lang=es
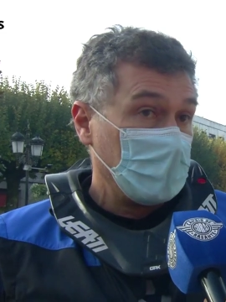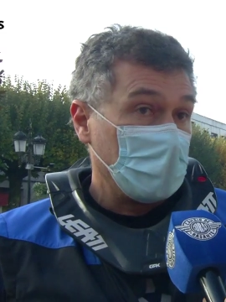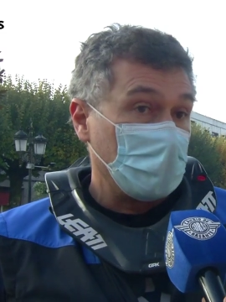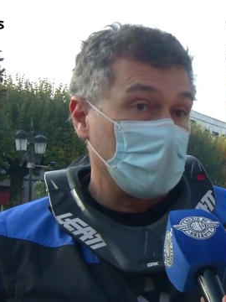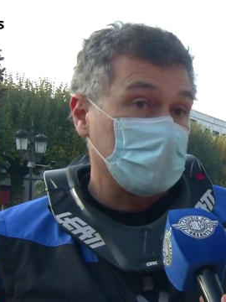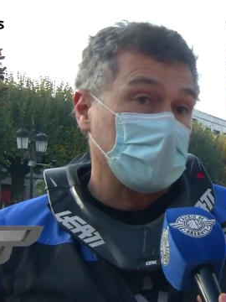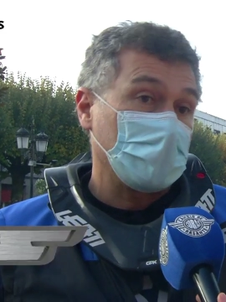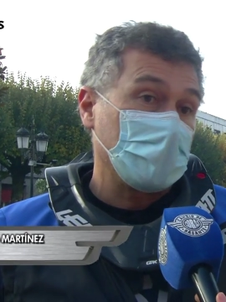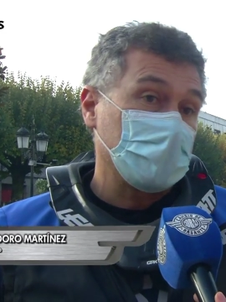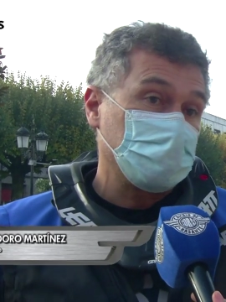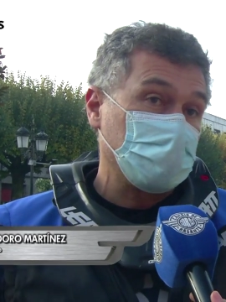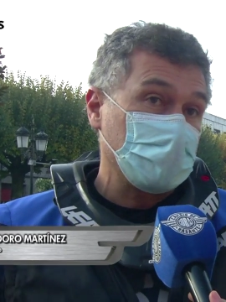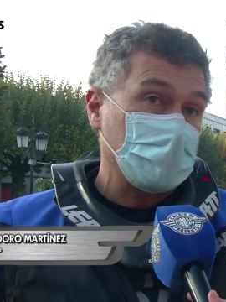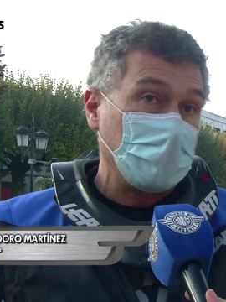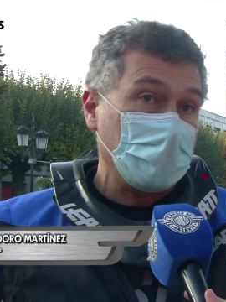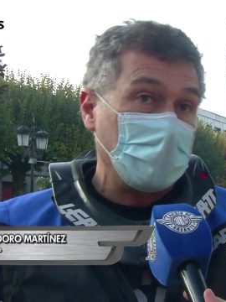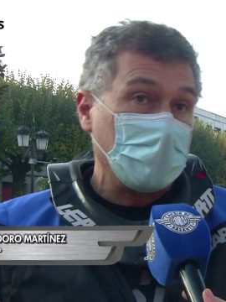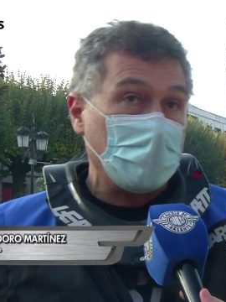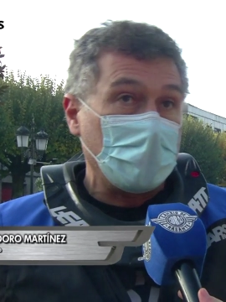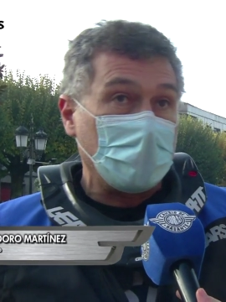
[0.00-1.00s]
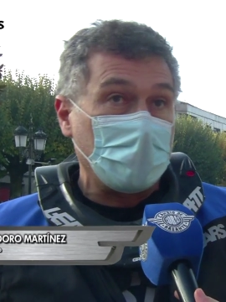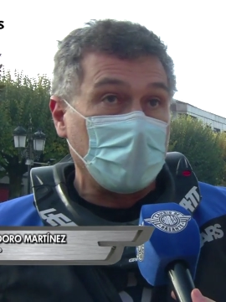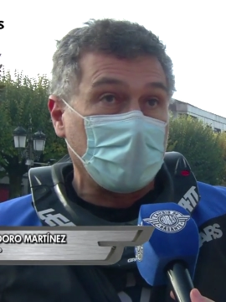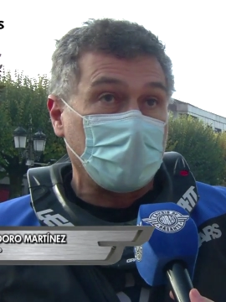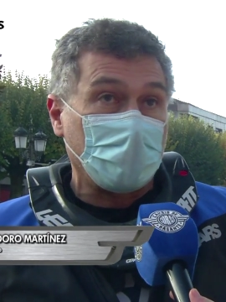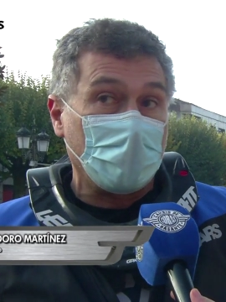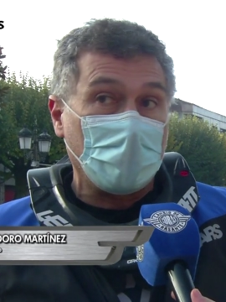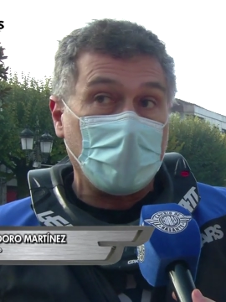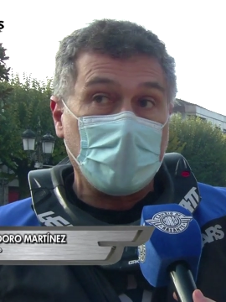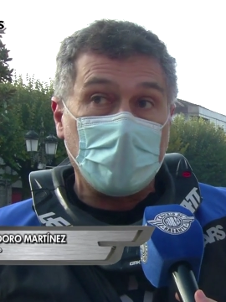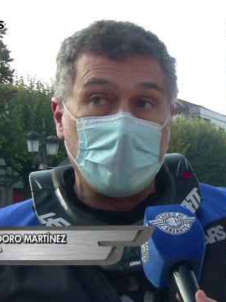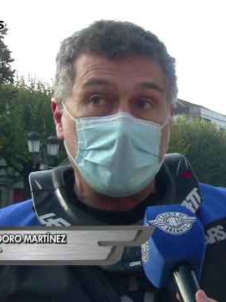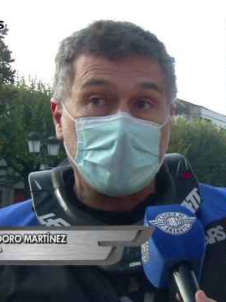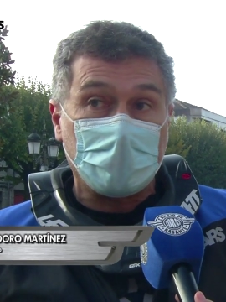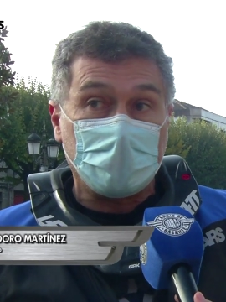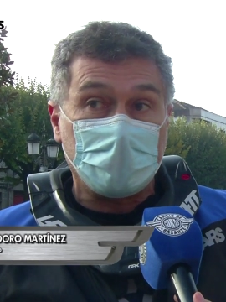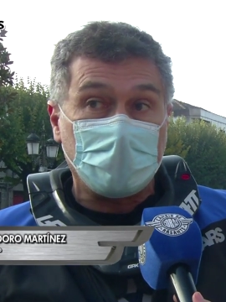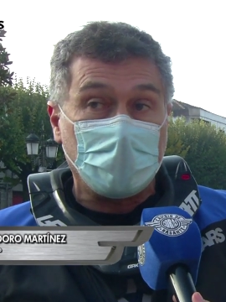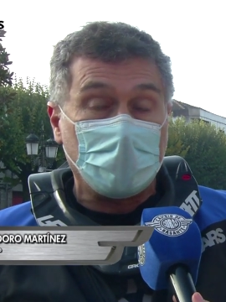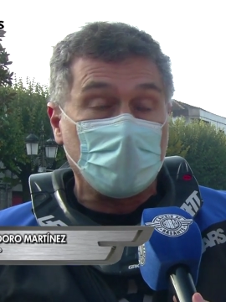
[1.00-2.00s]
Los que después quieren ir al Nacional,
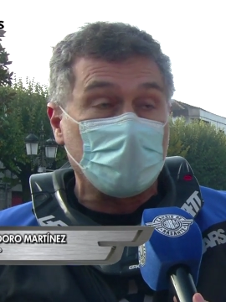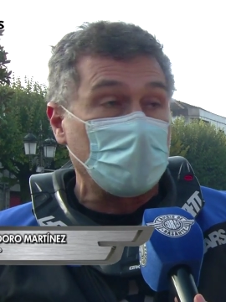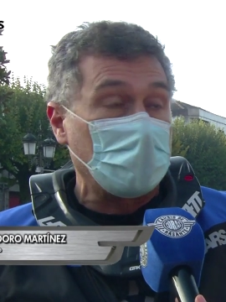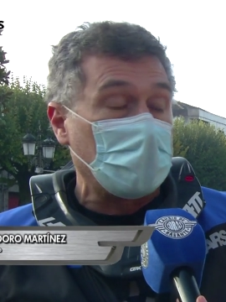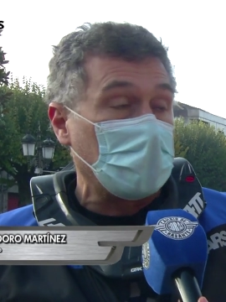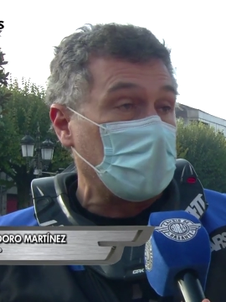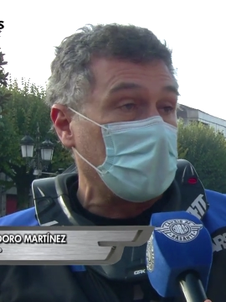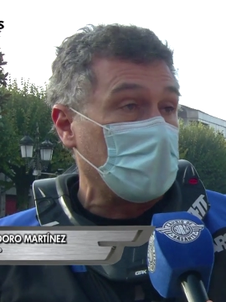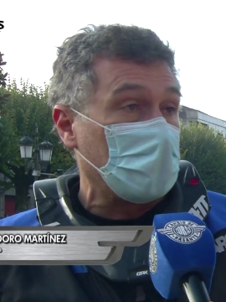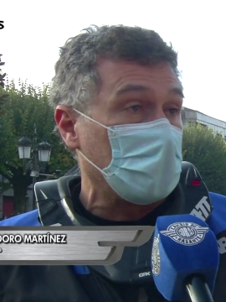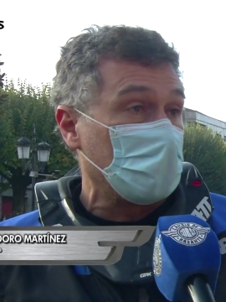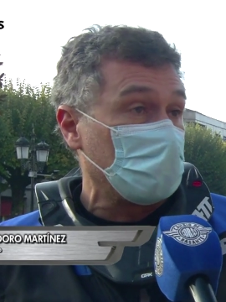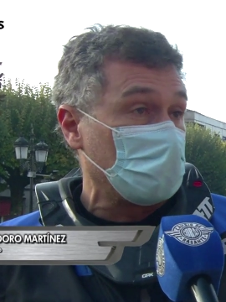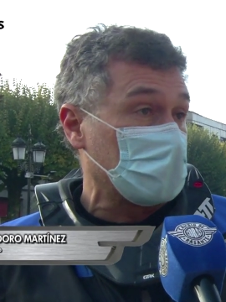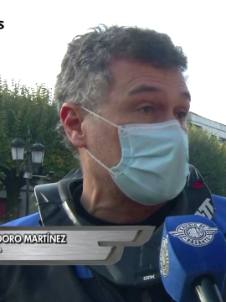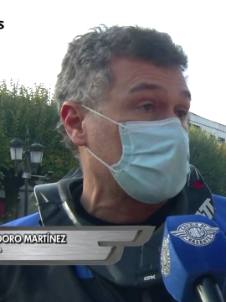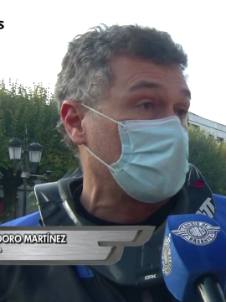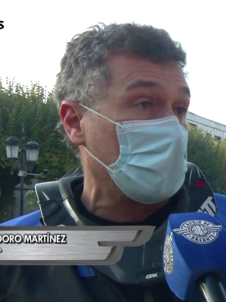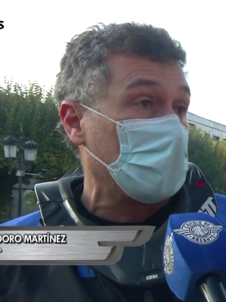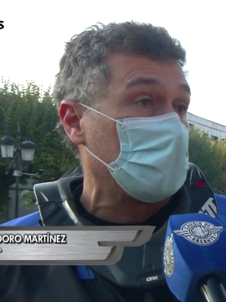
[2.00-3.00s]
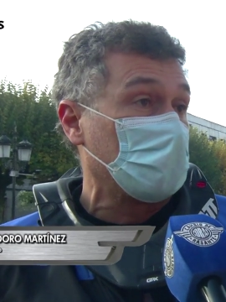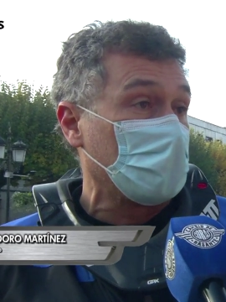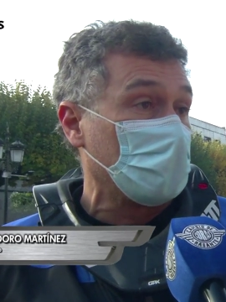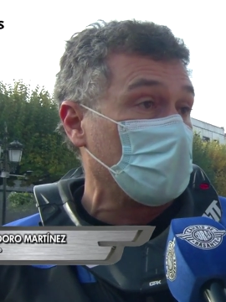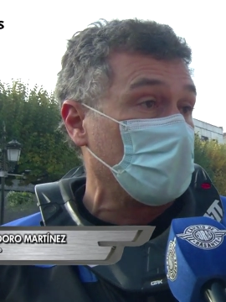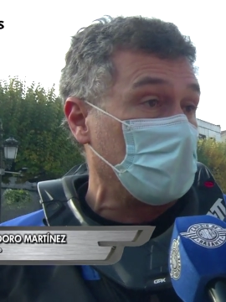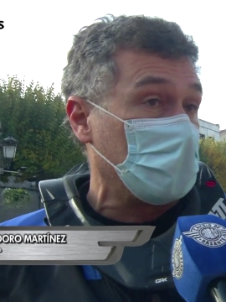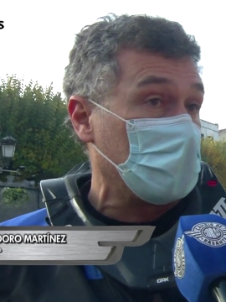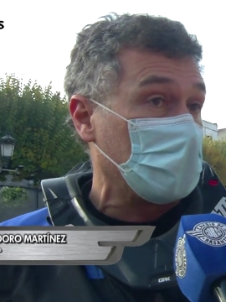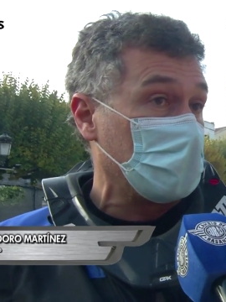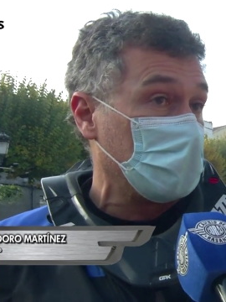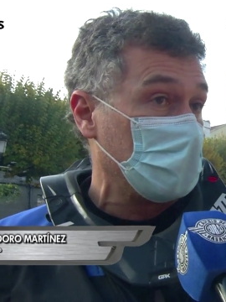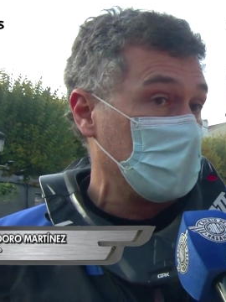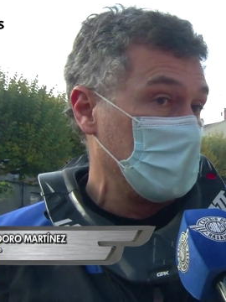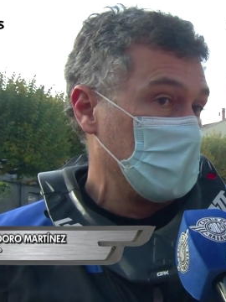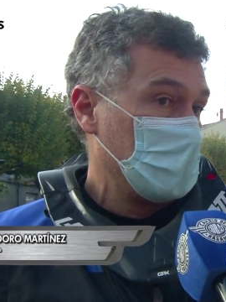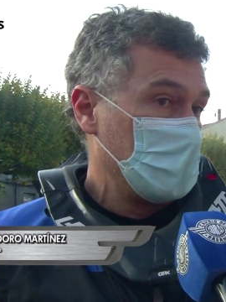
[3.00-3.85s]
aquí tienen una, una escuela muy buena.